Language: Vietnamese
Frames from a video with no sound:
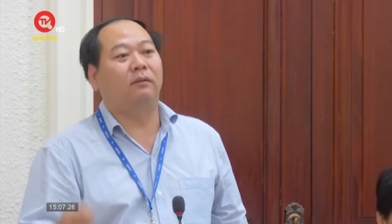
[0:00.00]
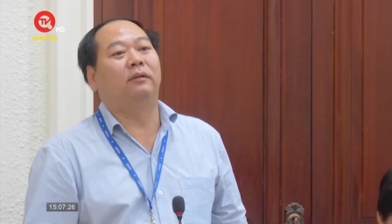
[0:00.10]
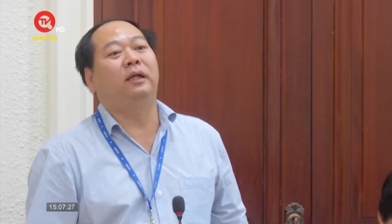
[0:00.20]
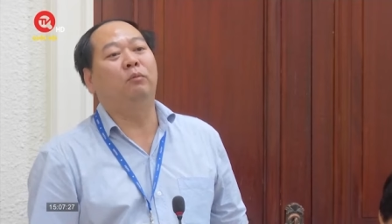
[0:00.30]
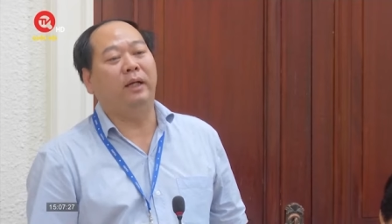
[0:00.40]

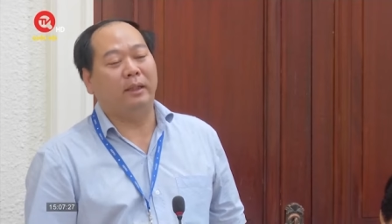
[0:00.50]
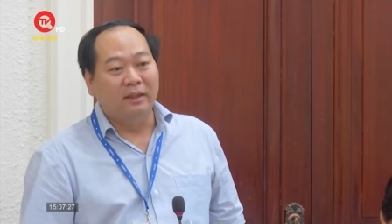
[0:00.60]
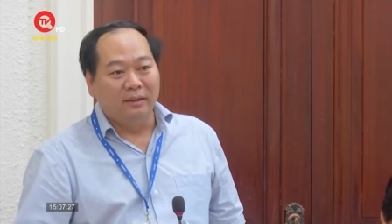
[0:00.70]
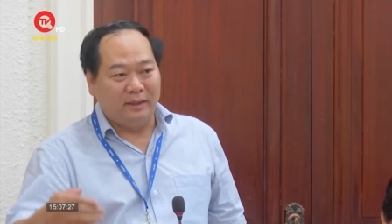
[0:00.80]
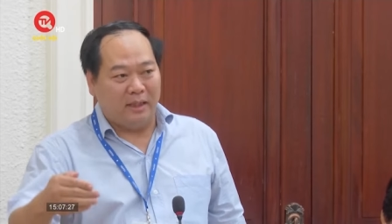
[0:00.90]
giống vậy
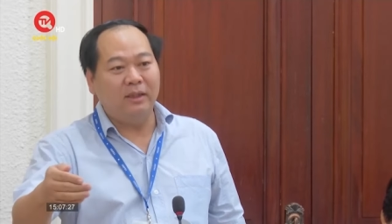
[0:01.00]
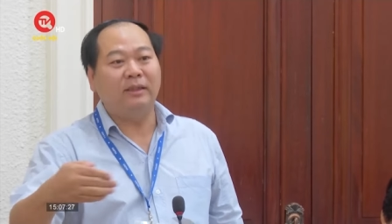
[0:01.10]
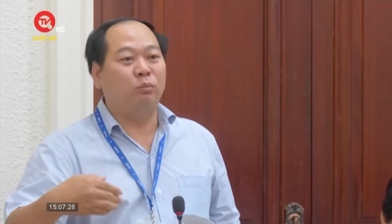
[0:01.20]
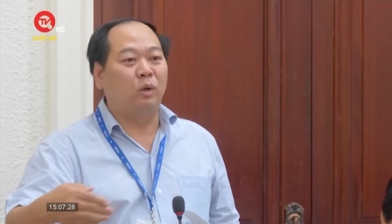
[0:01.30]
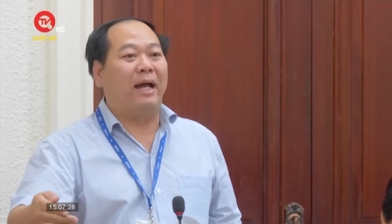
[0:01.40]
vậy chứ
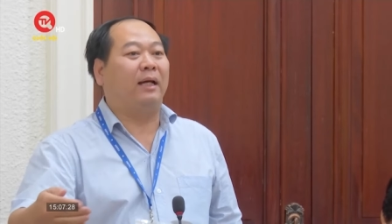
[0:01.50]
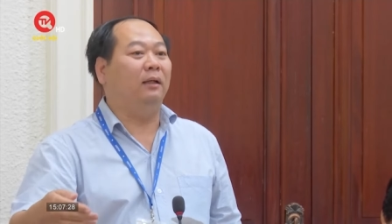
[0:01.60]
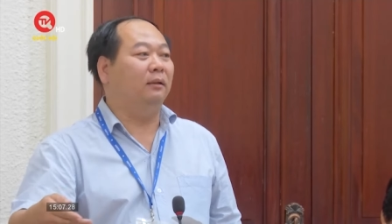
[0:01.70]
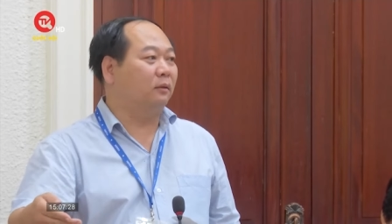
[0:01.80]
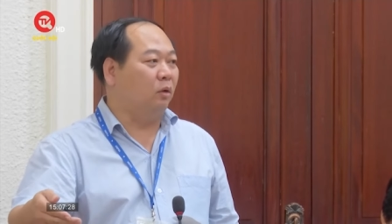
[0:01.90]
trong đoàn á
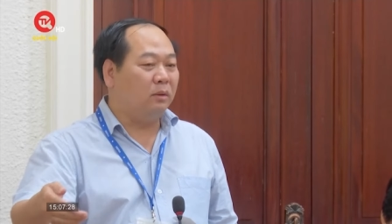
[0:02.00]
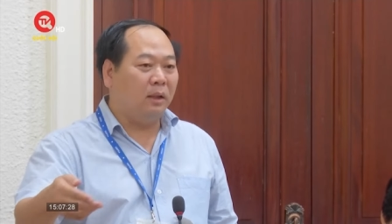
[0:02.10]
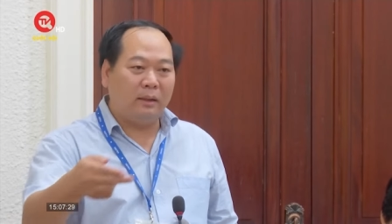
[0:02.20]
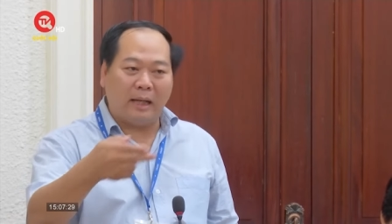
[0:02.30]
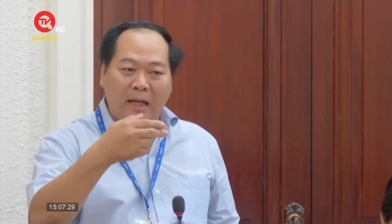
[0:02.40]
có
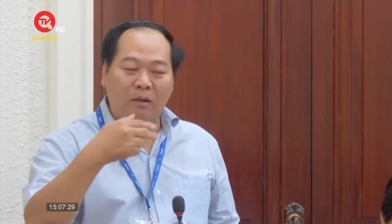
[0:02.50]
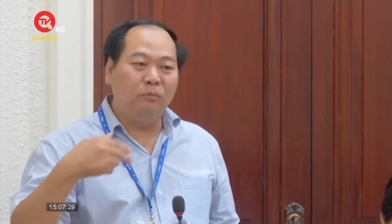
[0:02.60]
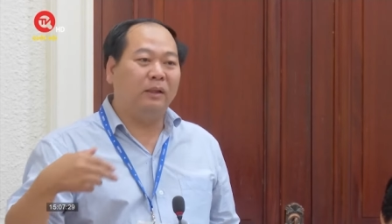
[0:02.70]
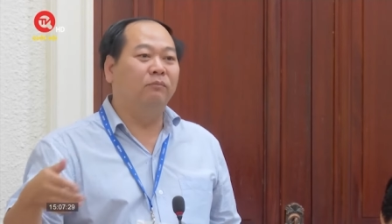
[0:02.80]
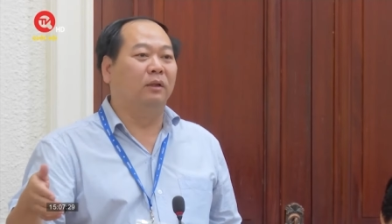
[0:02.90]
tất cả
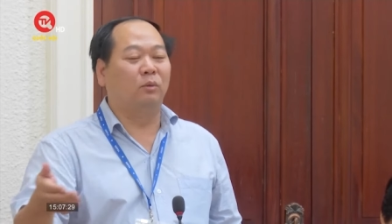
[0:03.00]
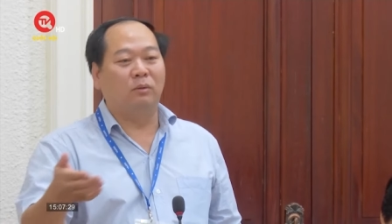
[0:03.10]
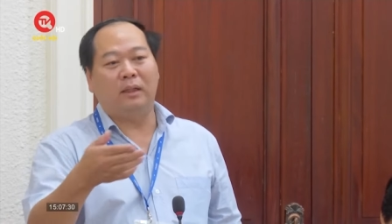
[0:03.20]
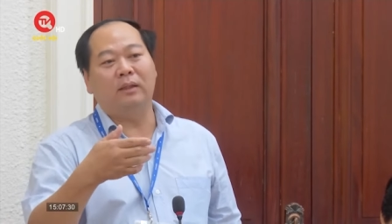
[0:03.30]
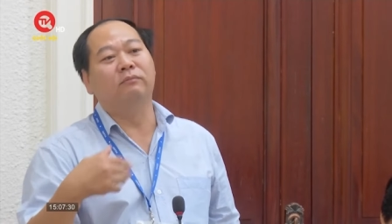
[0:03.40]
cũng lĩnh vực của
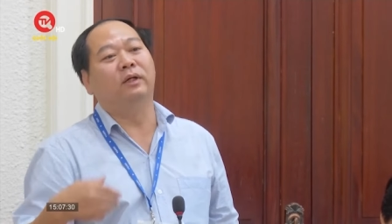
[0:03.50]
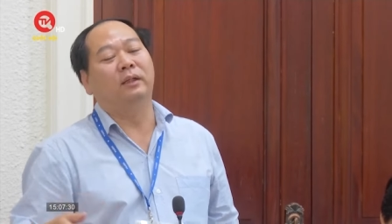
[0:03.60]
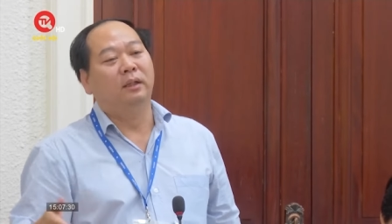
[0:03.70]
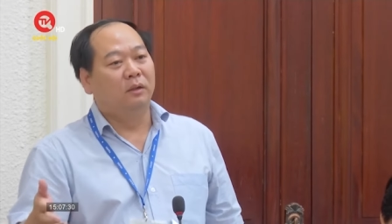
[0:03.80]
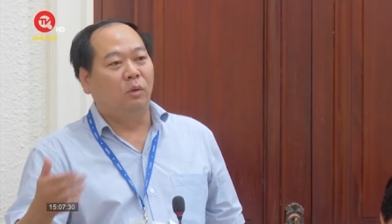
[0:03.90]
các đơn vị
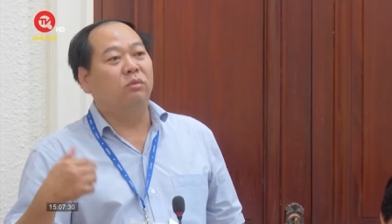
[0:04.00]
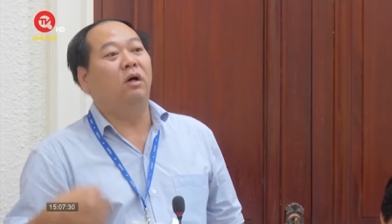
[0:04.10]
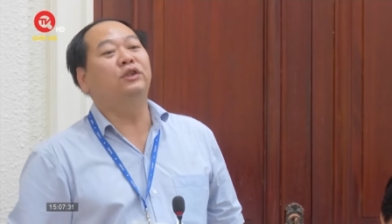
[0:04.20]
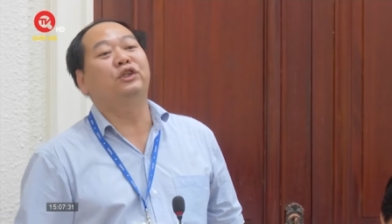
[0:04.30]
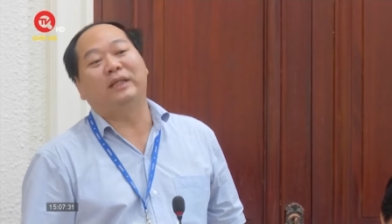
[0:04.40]
cũng
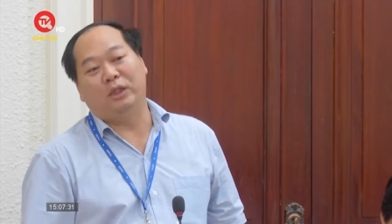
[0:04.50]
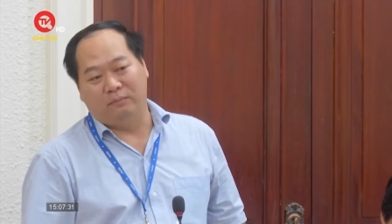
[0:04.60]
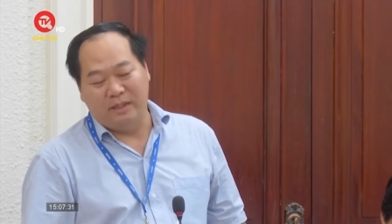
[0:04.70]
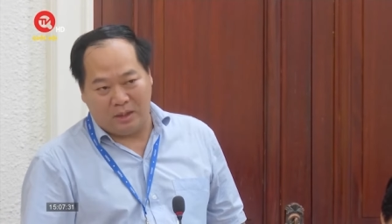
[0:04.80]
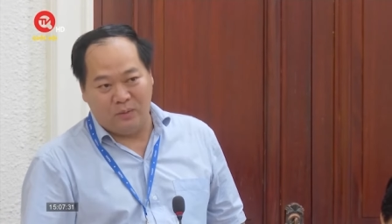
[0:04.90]
có sự tranh luận
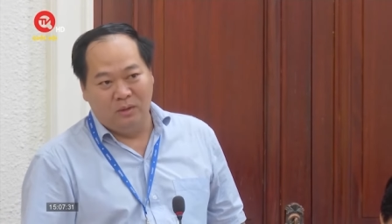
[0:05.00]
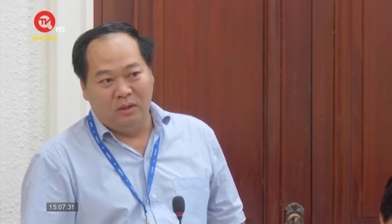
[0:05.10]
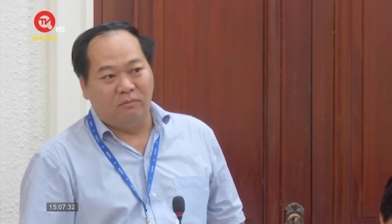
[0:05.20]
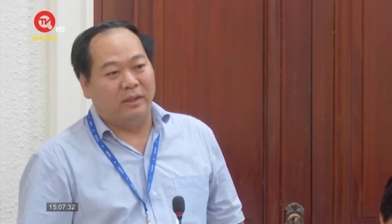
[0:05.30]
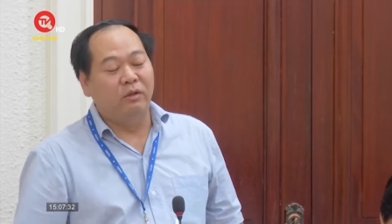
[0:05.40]
với nhau
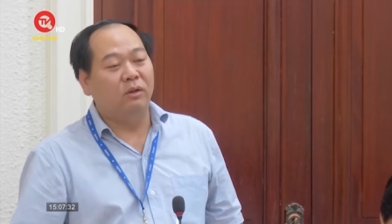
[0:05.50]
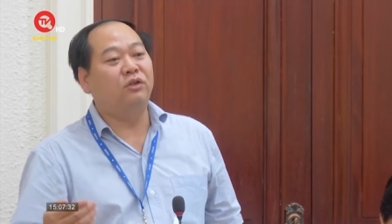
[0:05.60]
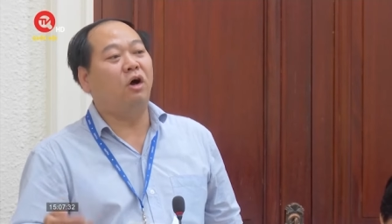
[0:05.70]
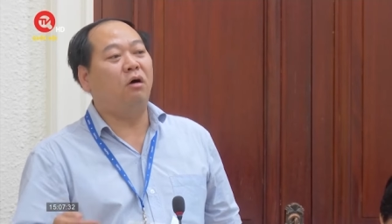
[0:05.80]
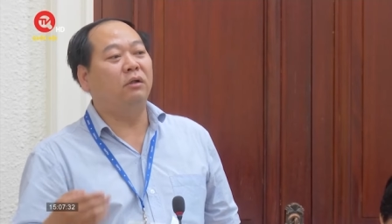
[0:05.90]
và điều đó
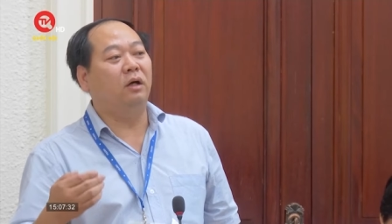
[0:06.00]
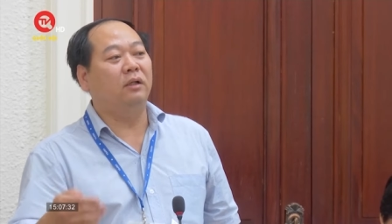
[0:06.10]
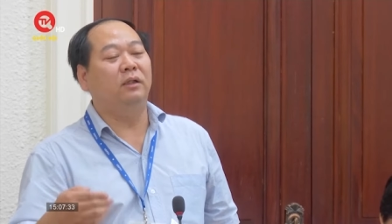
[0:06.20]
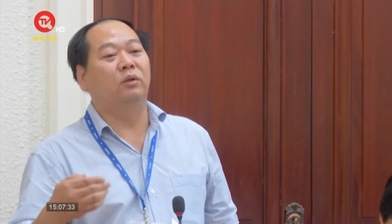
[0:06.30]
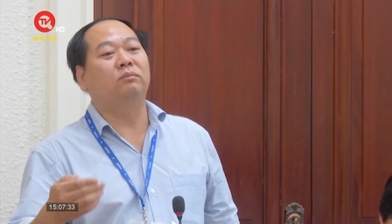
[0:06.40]
do do
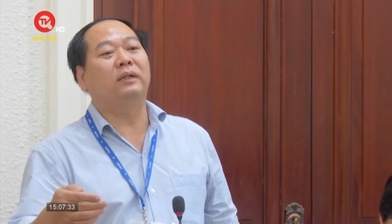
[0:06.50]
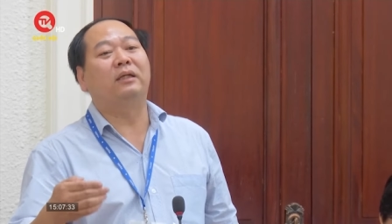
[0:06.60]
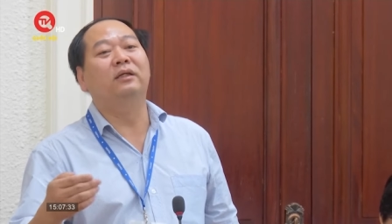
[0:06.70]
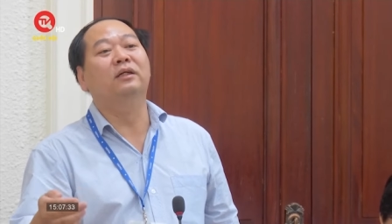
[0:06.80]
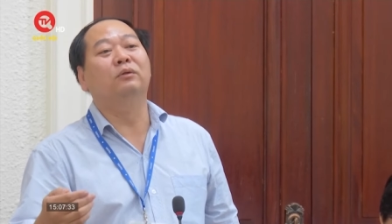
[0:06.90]
cái luật chúng ta
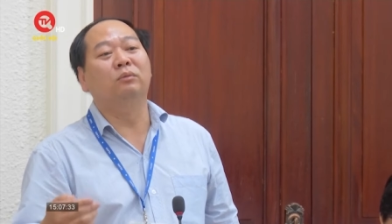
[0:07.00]
chưa